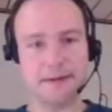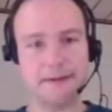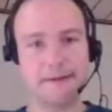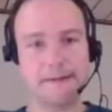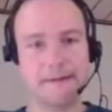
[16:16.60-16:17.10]

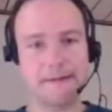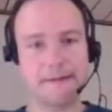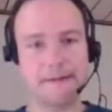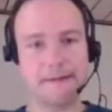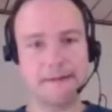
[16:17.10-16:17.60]
Und wie
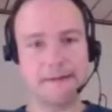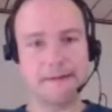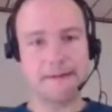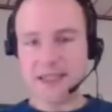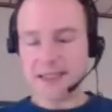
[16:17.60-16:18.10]
gesagt,
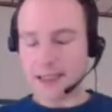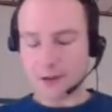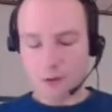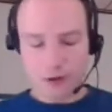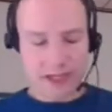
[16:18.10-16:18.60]
Cookies
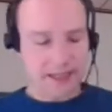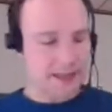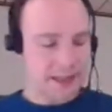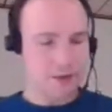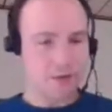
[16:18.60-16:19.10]
sind nur
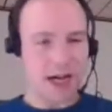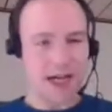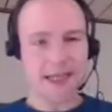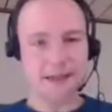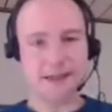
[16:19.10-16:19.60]
eine
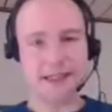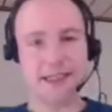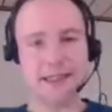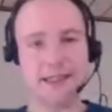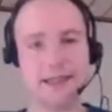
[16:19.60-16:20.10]
Technik
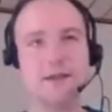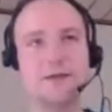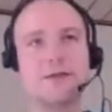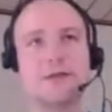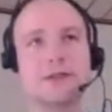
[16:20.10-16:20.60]
und
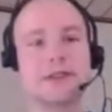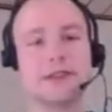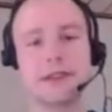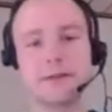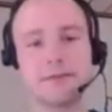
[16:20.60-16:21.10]
ähm,
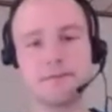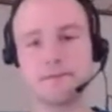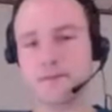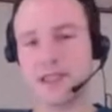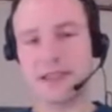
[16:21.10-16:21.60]
die, es ist
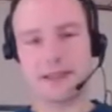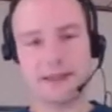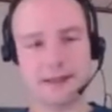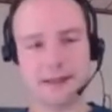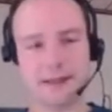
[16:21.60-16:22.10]
erstaunlich,
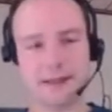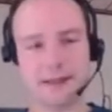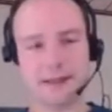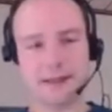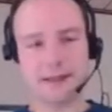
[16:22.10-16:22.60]
wie auf dem
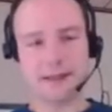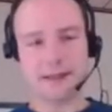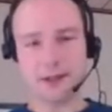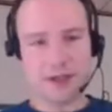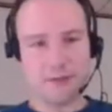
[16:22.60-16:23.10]
Gebiet
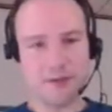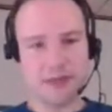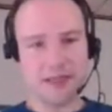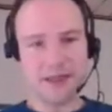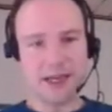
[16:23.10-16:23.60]

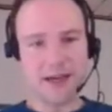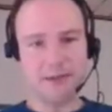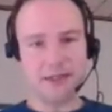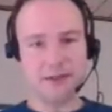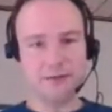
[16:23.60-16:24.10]
gearbeitet
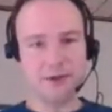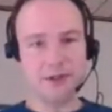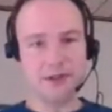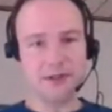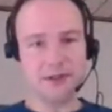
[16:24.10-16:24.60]
wird, ähm,
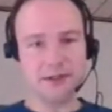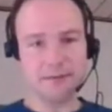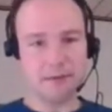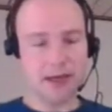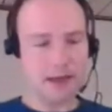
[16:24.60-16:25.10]

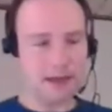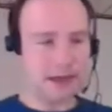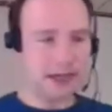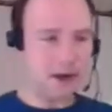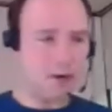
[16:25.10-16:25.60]
auch an allen